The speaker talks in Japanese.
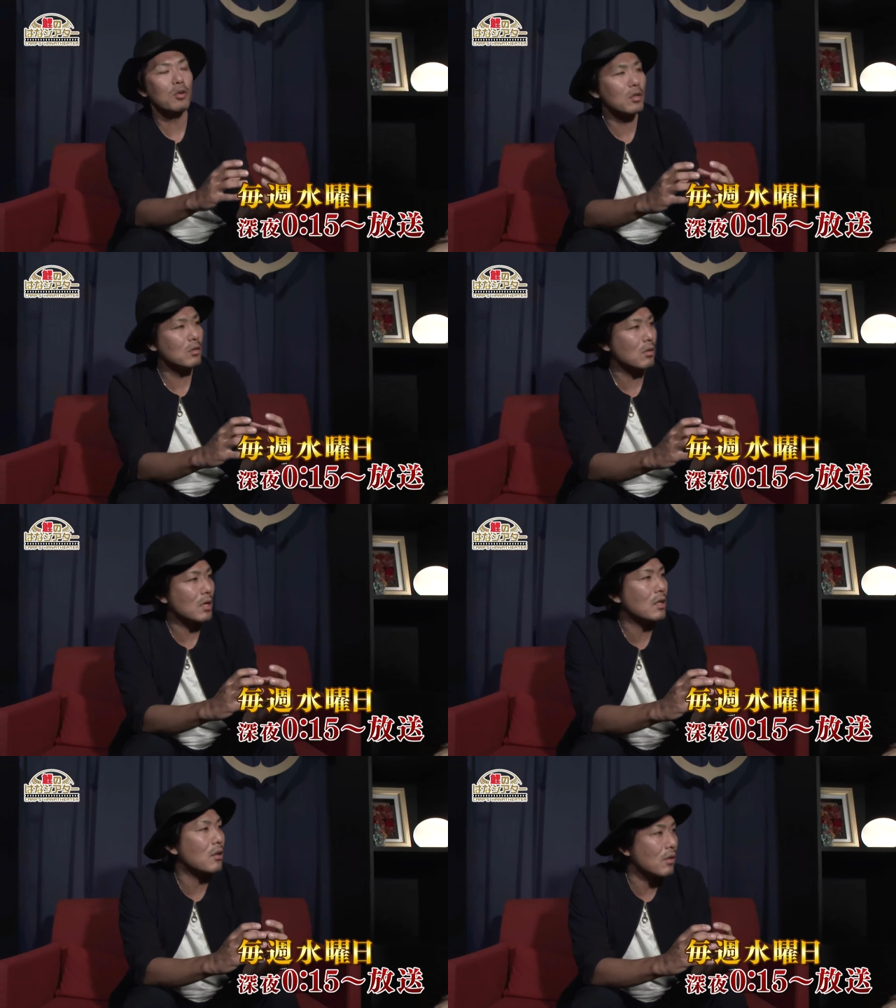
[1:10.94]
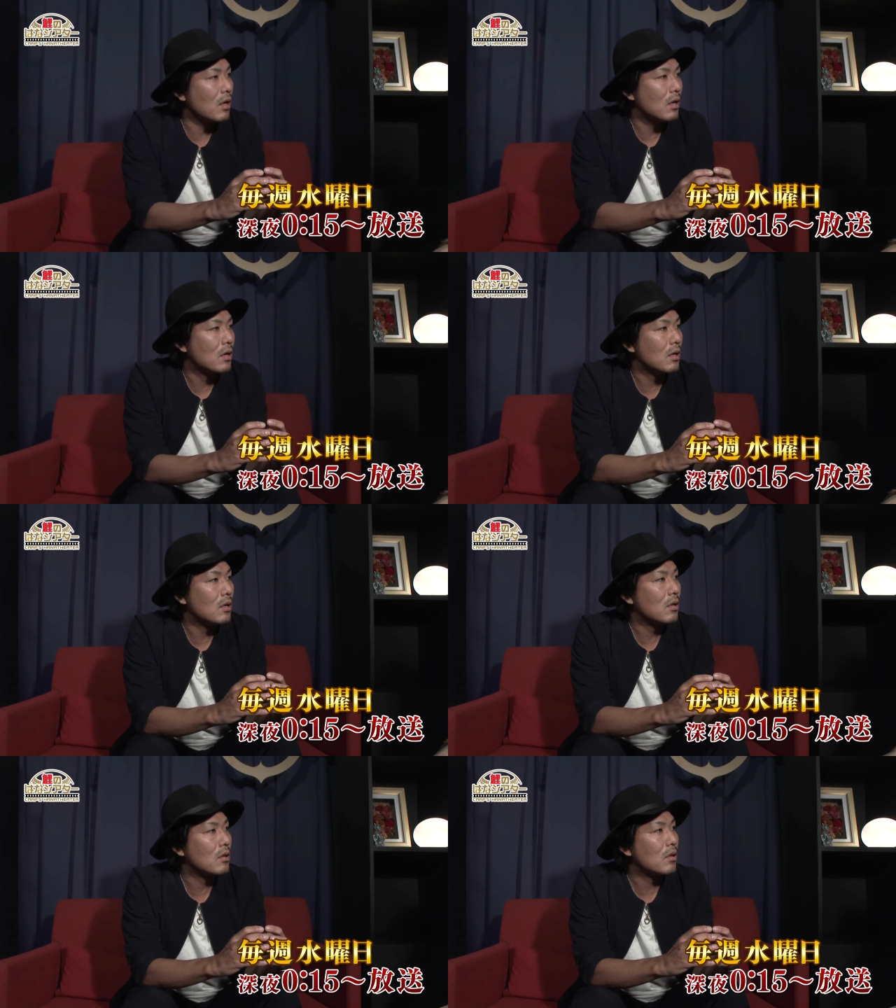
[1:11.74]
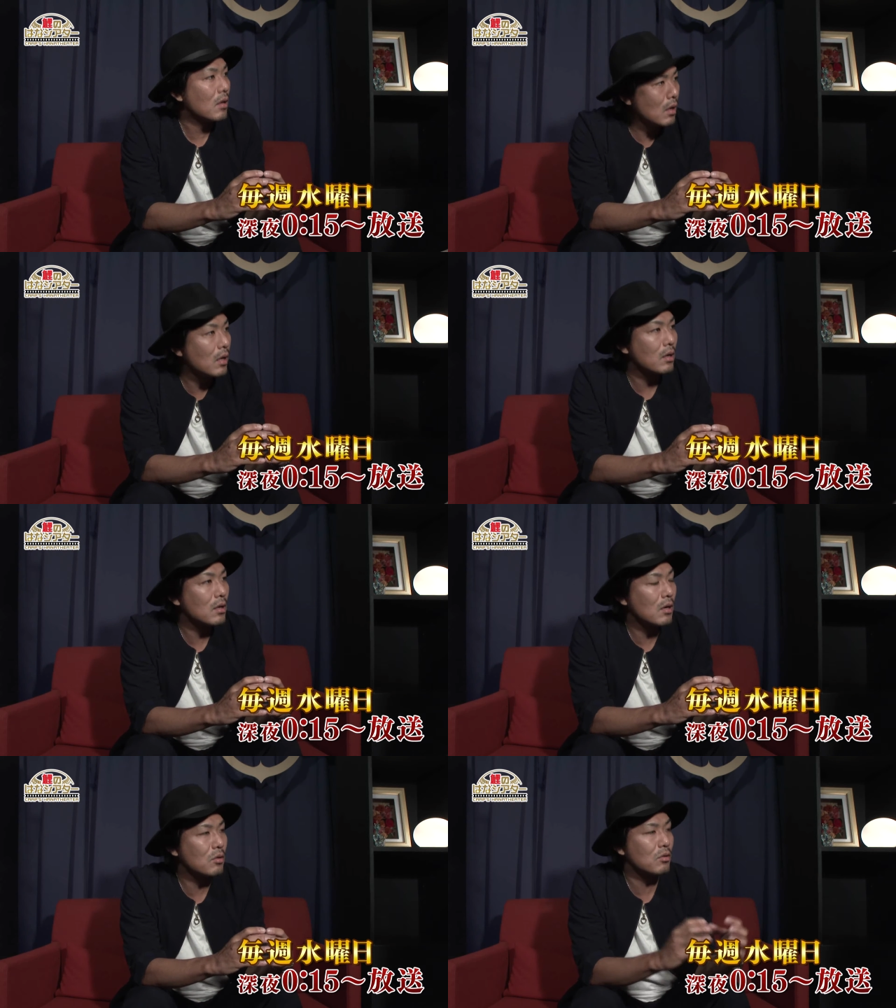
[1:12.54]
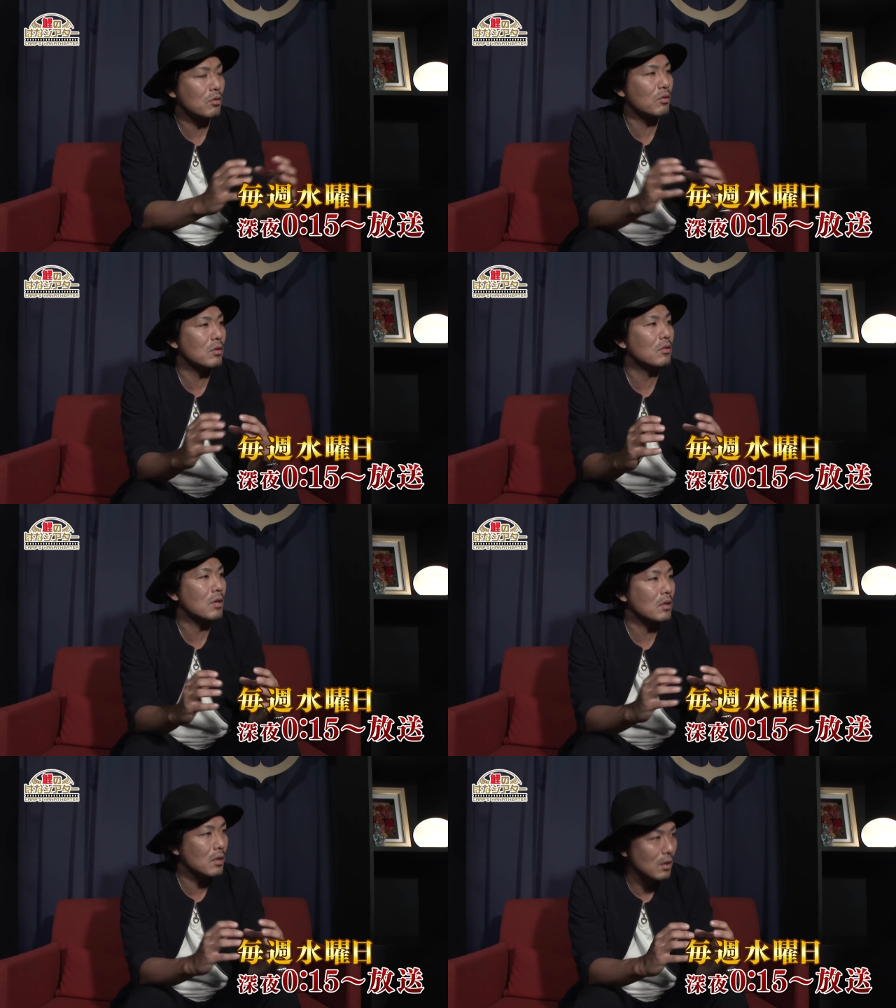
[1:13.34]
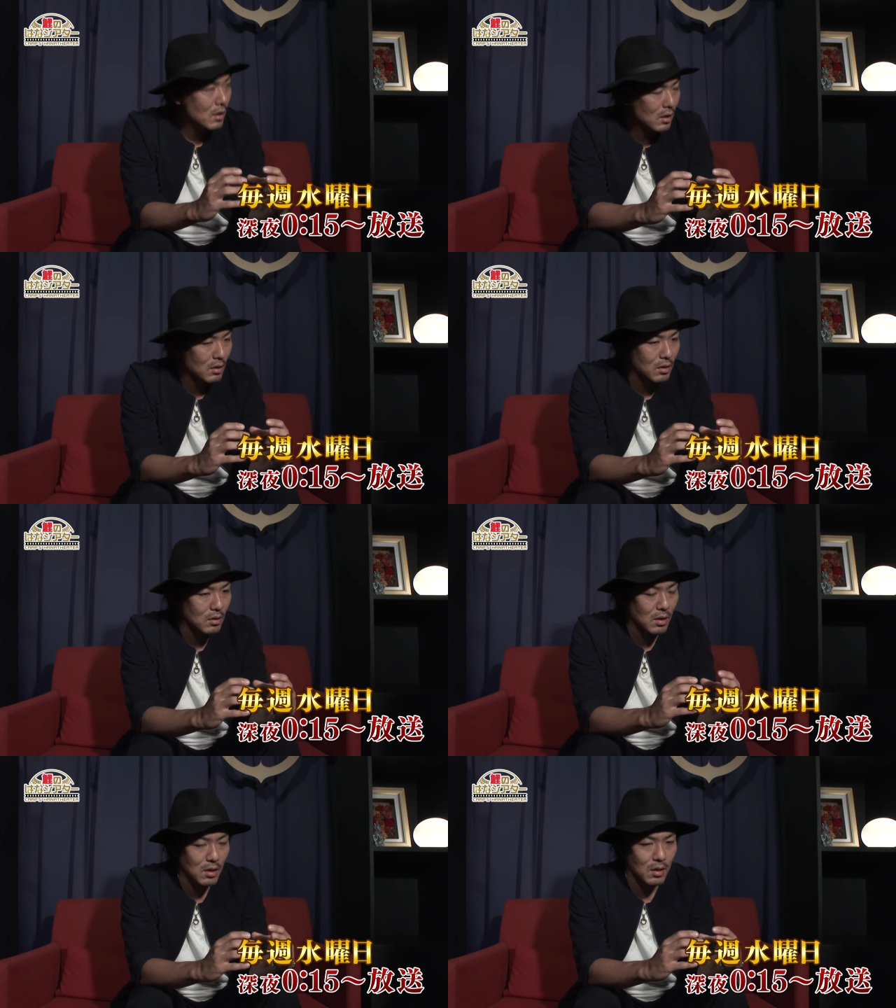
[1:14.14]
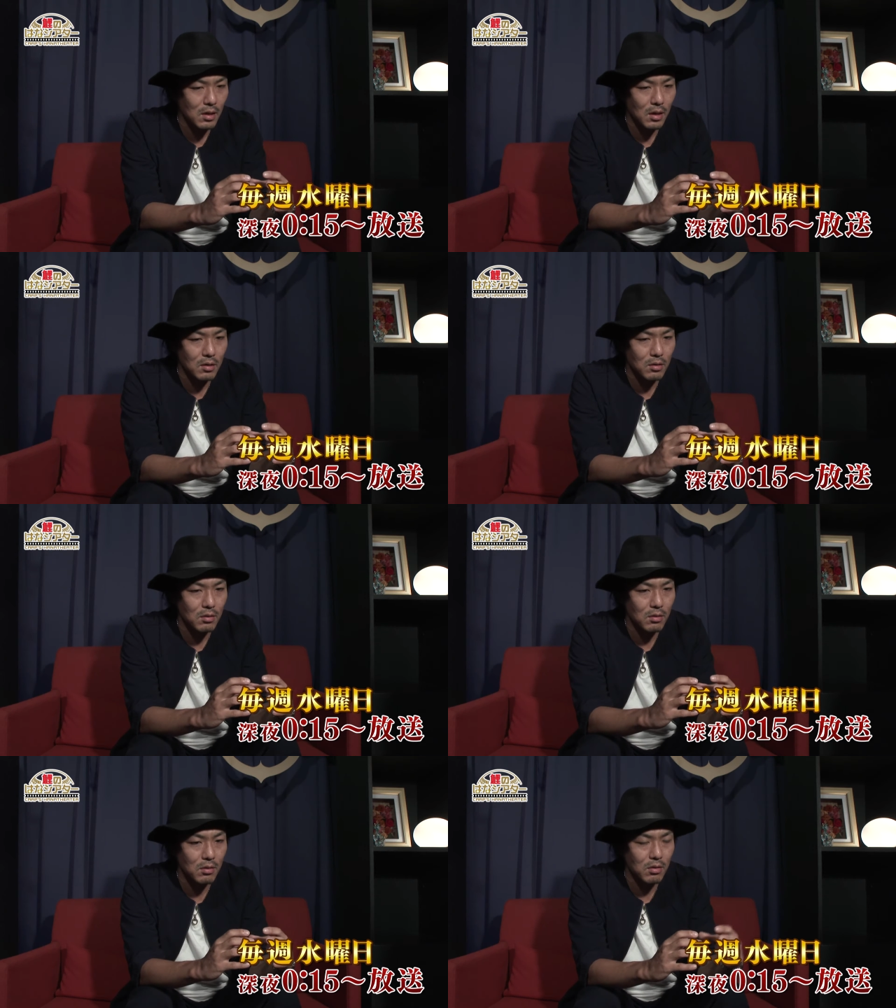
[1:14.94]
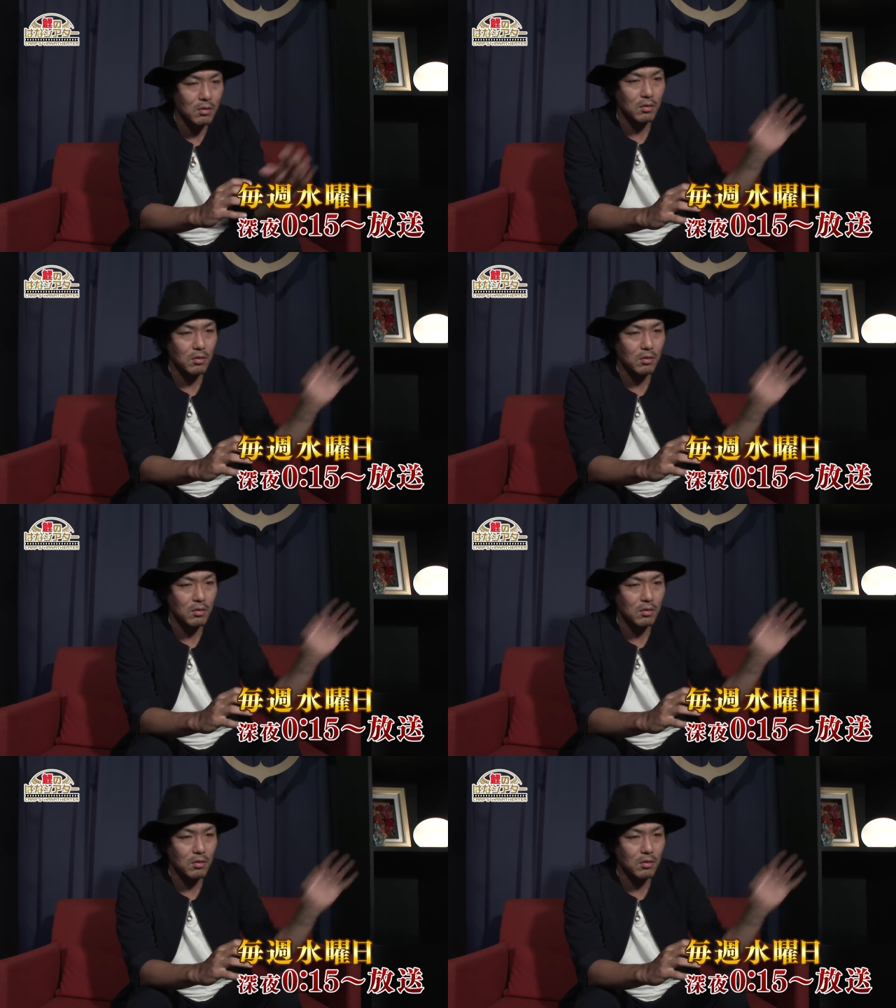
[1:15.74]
教員の方ですねはい学校の教員の方でであのそ